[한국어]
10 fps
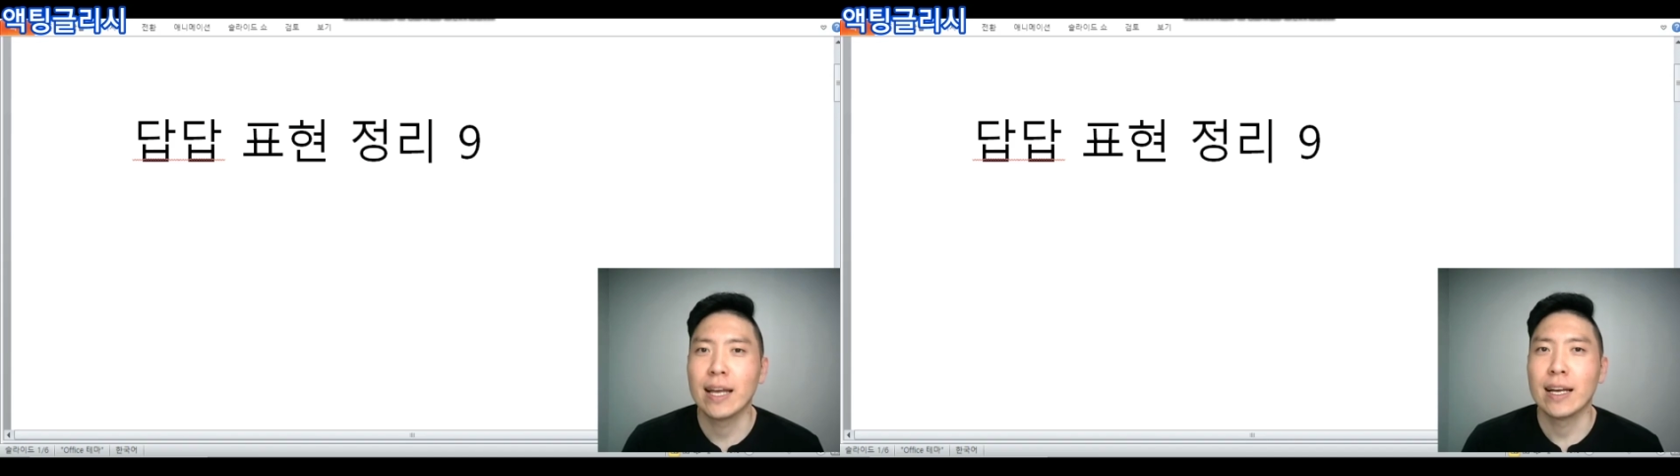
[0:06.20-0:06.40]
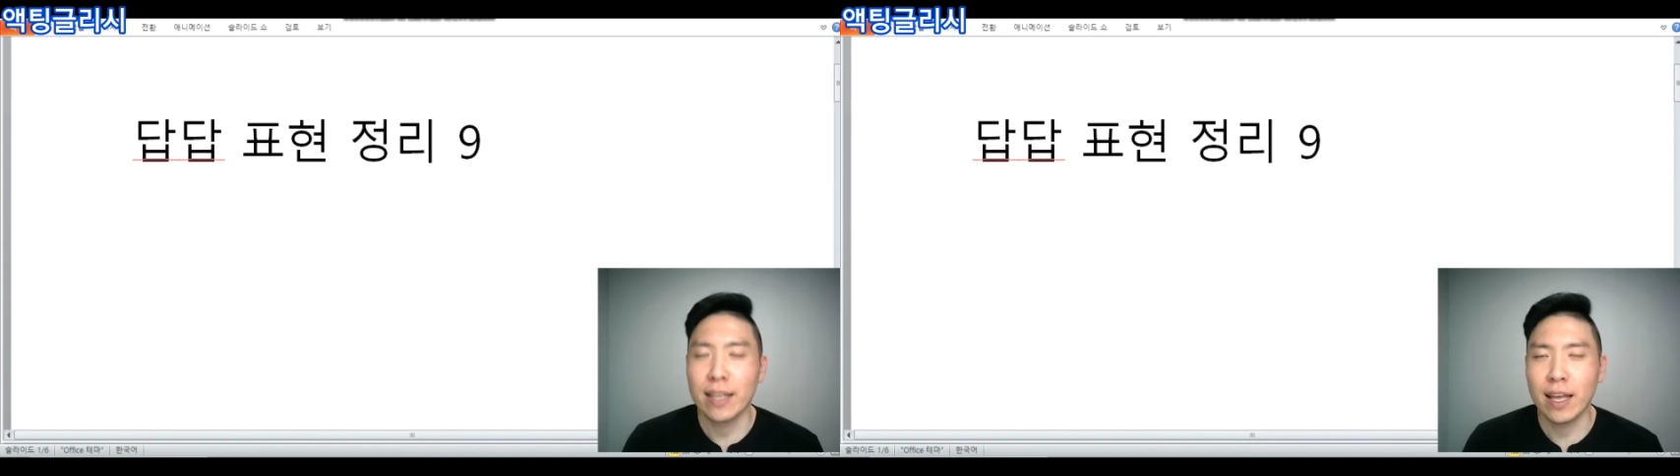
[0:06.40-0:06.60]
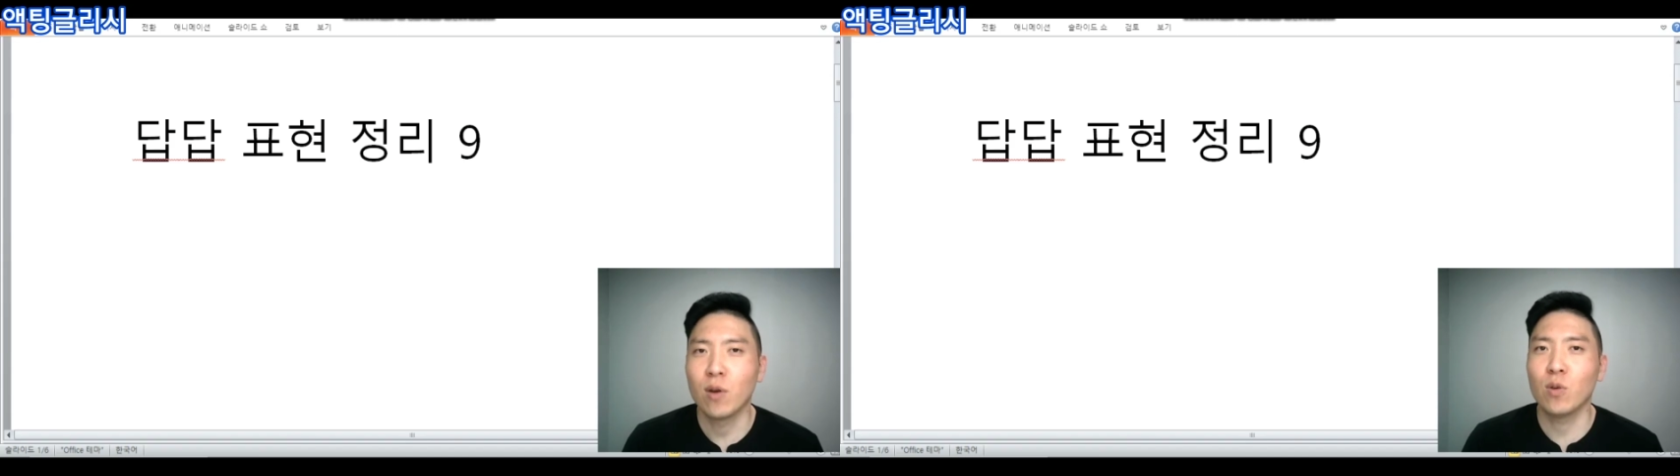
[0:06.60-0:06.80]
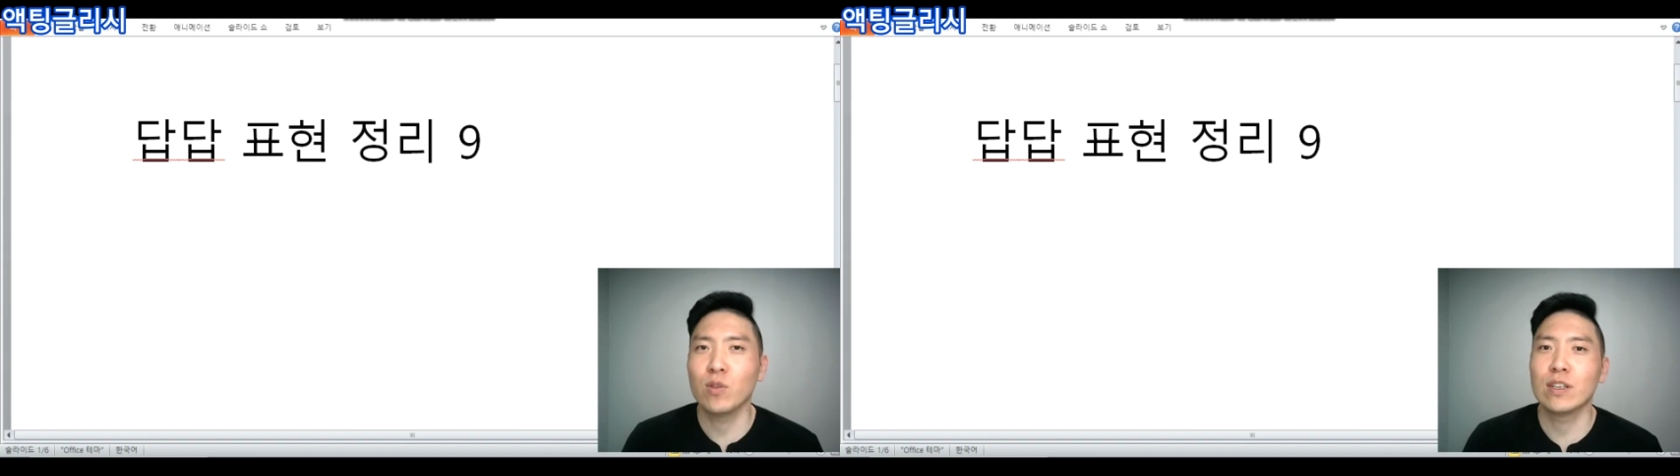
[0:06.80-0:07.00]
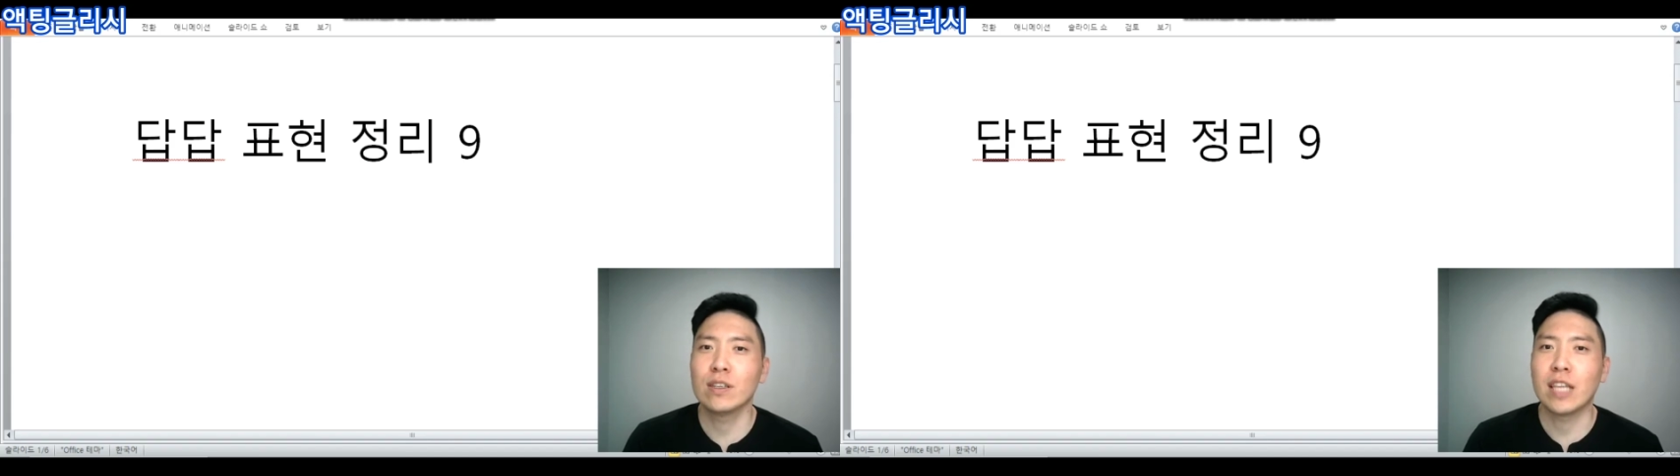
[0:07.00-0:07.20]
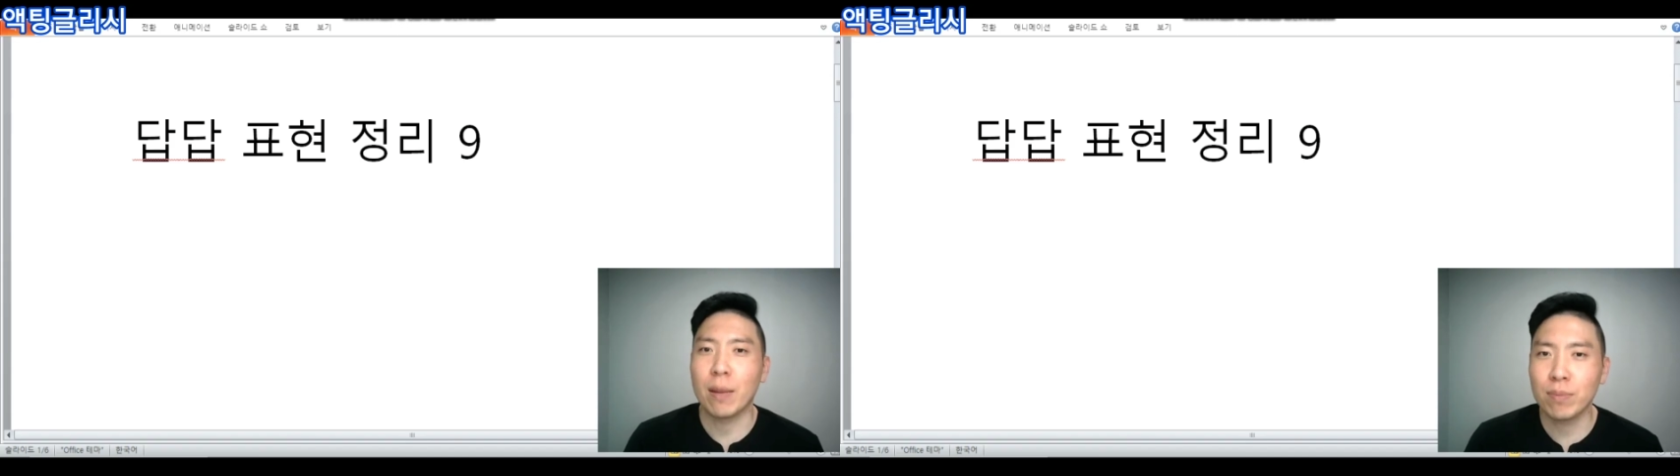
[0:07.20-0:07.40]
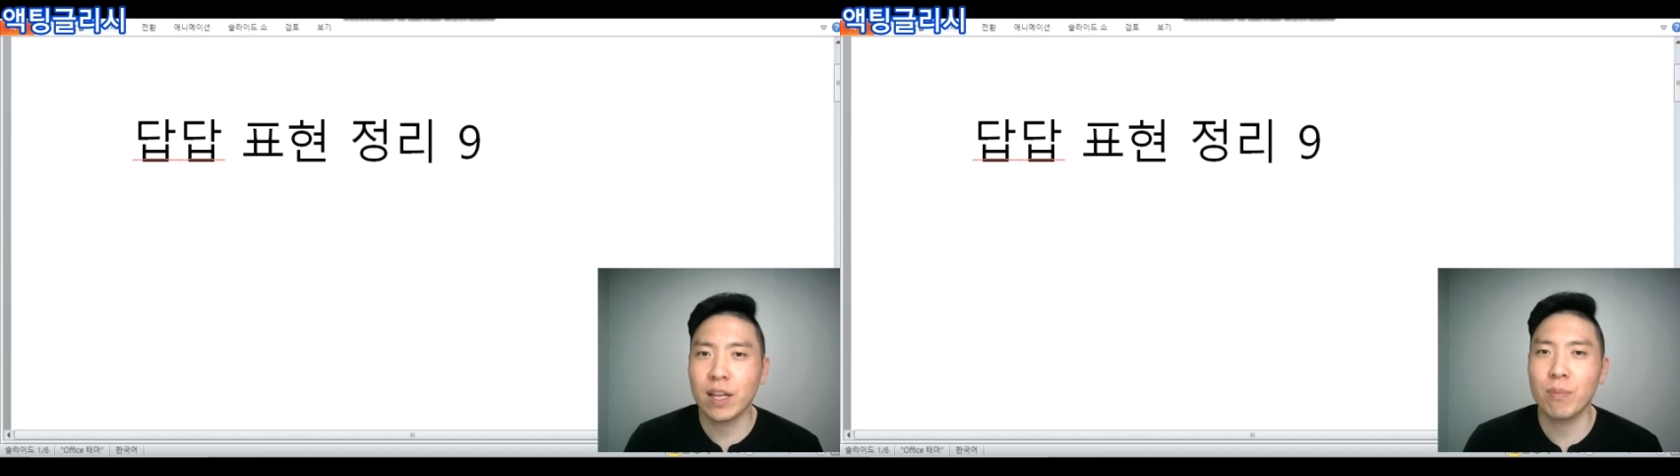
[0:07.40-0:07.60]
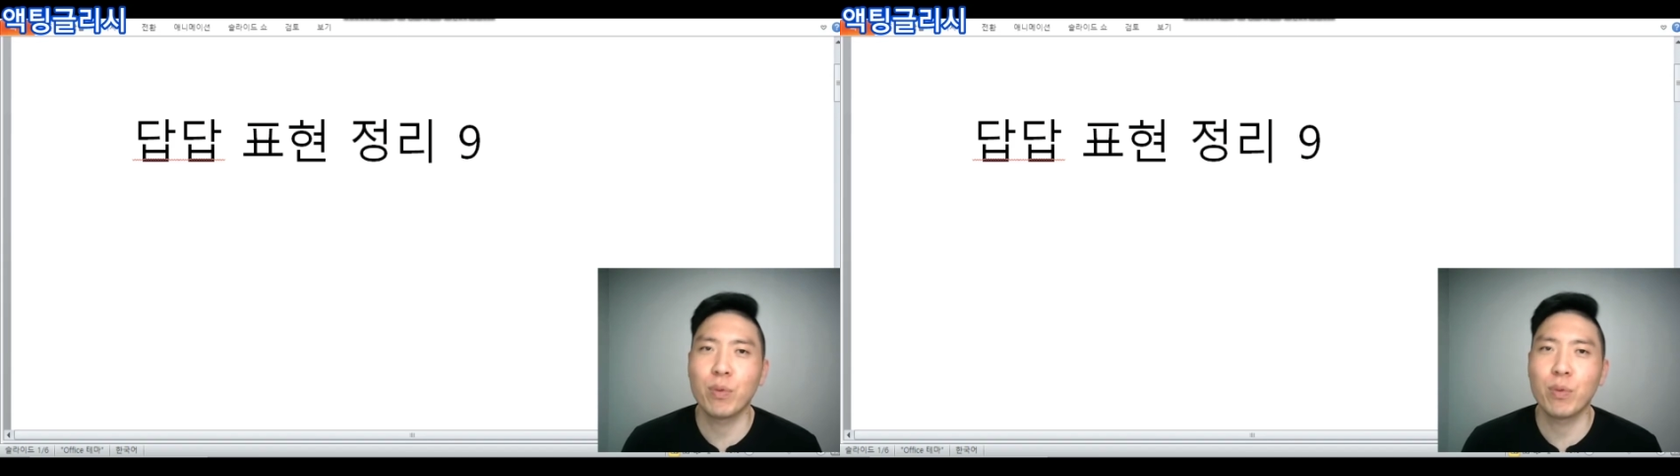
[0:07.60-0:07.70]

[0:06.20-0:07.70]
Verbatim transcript: 네, 오늘은 답답